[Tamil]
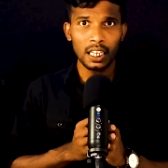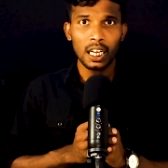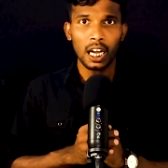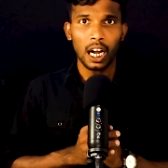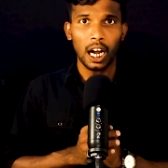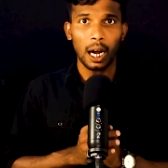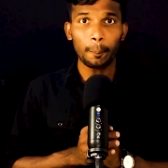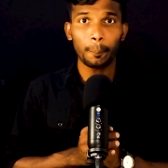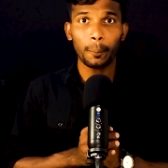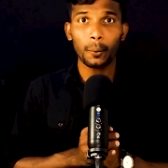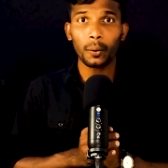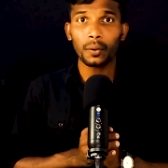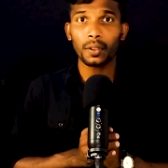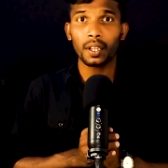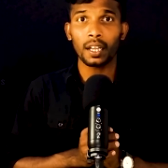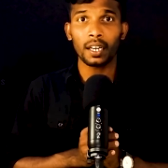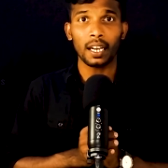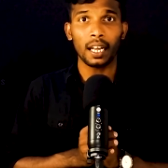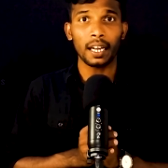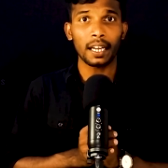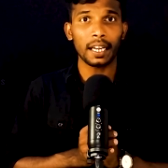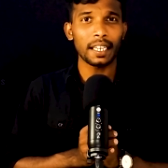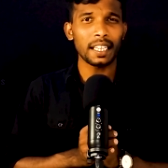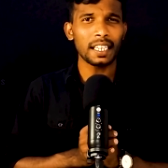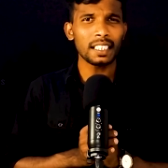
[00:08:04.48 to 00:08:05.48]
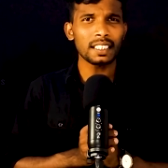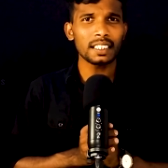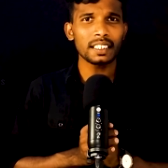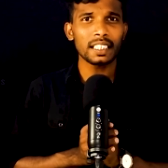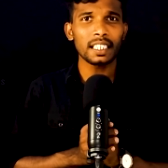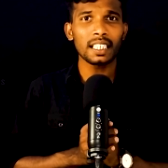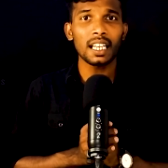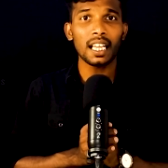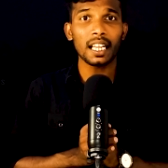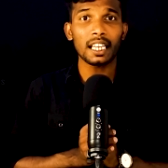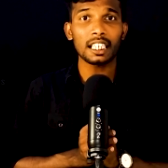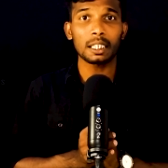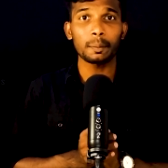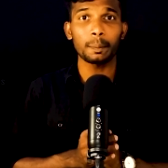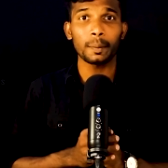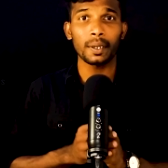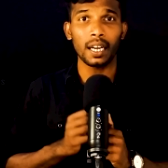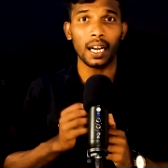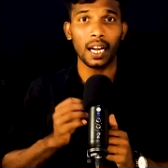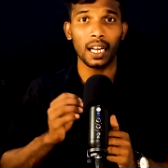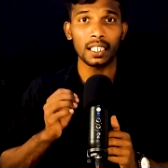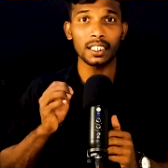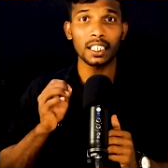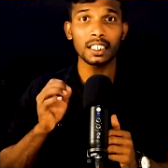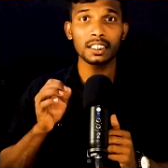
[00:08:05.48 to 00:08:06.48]
அப்போதான் அங்க இருந்த எல்லாருக்குமே
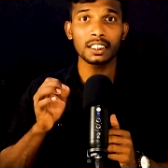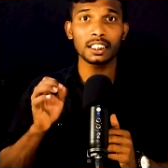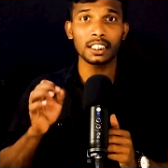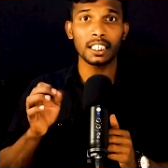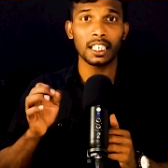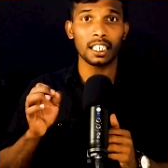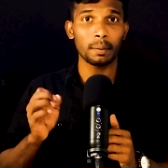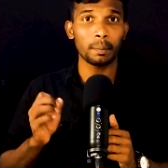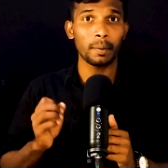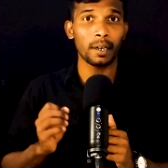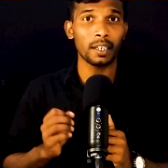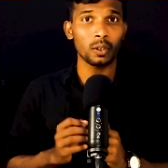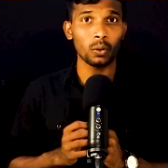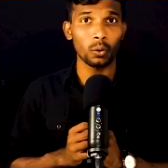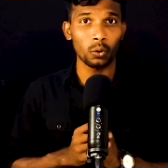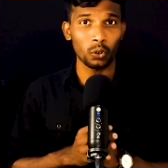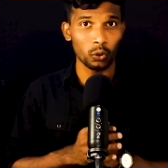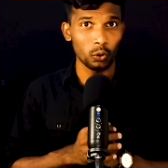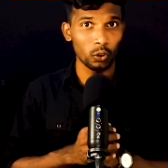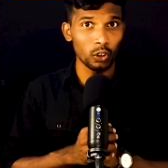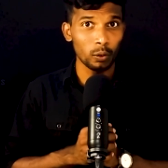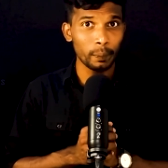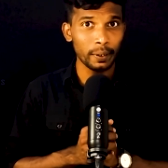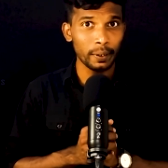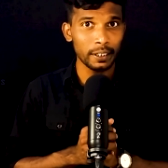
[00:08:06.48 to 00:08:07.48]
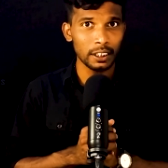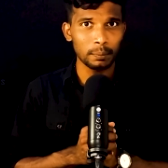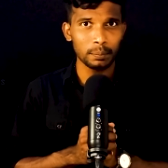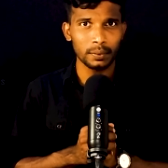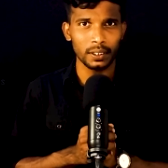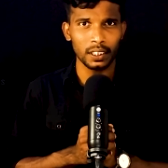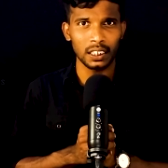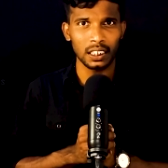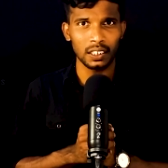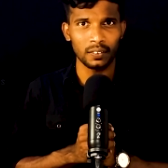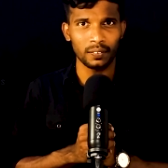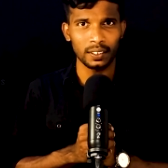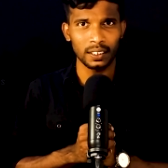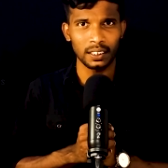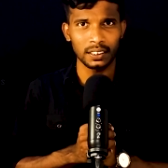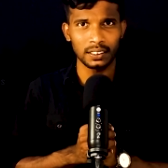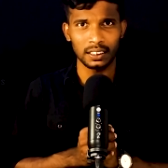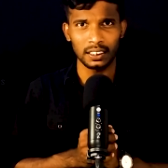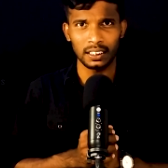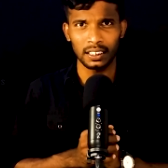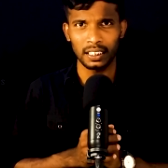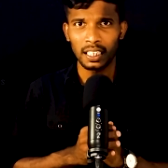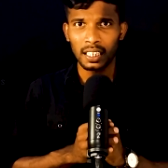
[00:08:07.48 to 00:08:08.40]
அதிர்ச்சிகரமான ஒரு உண்மையும் தெரிய வந்துச்சு